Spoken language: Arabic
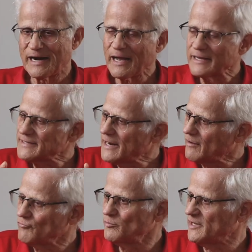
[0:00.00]
راه خصنا
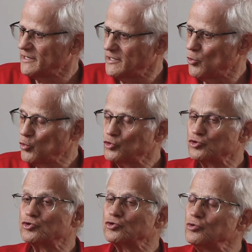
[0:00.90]
نعرفوا بانه
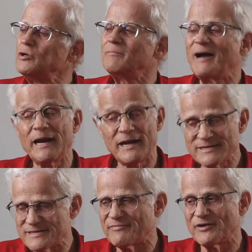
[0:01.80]
جل مع
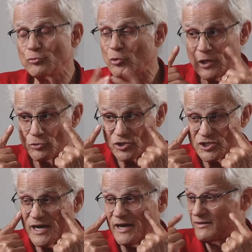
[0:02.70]
الاسف هادو هادو
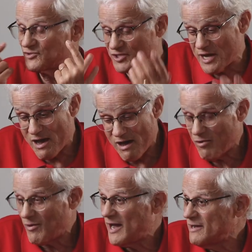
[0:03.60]
اشياء
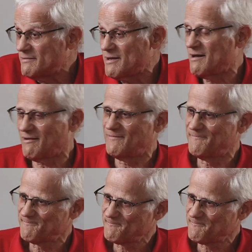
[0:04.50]
عجناها وعايناها